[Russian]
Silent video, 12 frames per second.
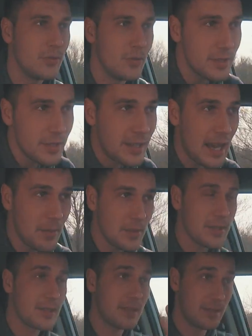То есть
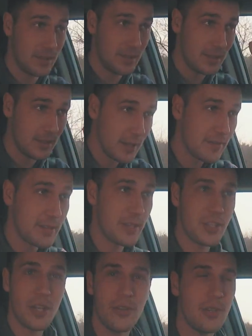ямы с э,
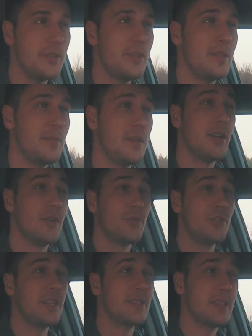встречающимися
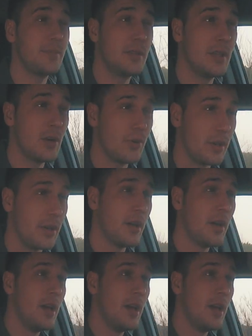участками дороги.